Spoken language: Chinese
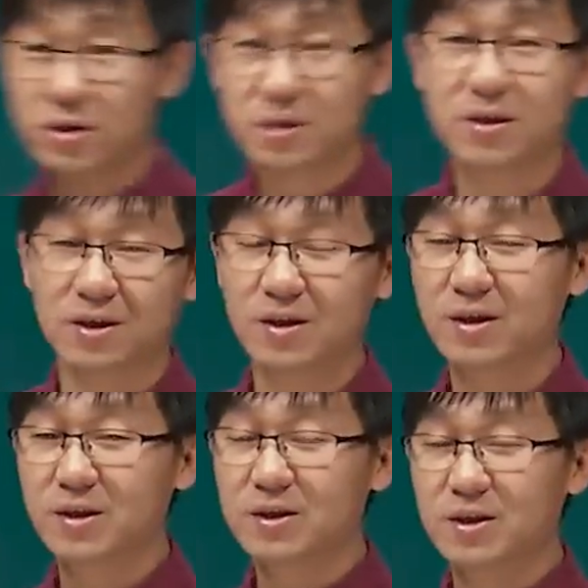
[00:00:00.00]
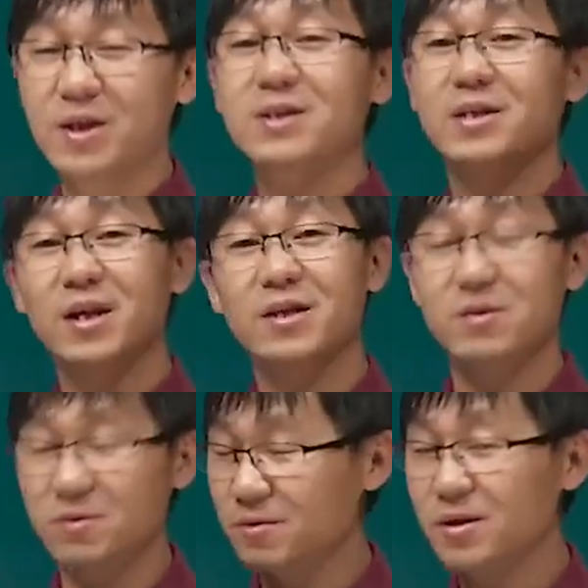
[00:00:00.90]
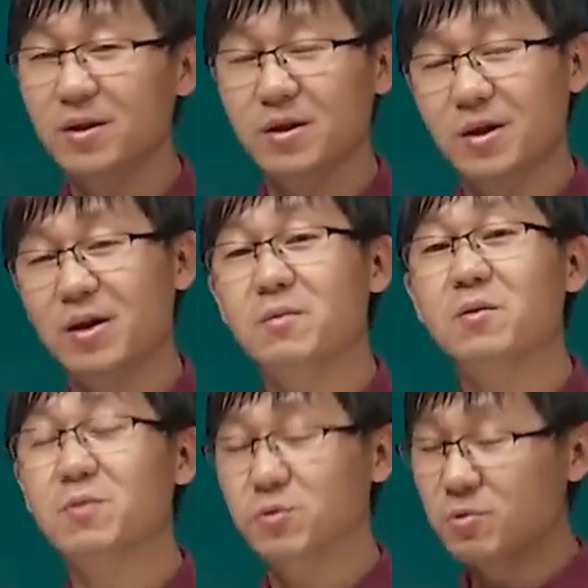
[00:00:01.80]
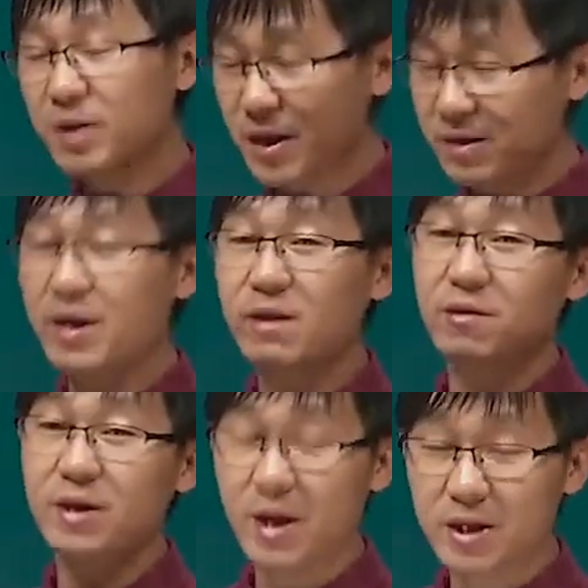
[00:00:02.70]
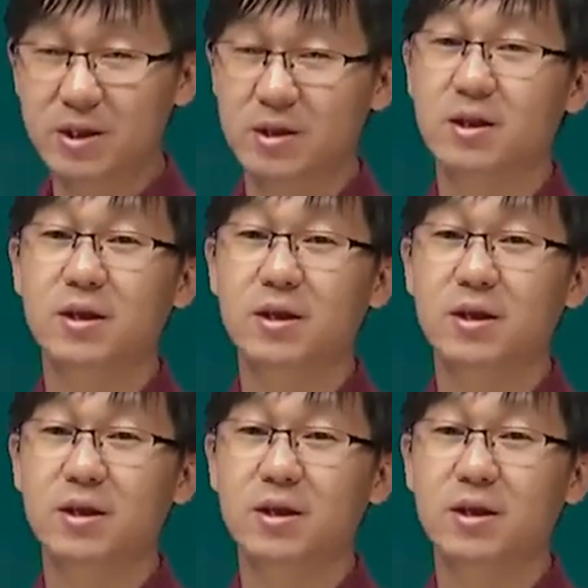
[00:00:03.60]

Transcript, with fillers: 失呢，前几年的时候啊，包括从改革开放开始，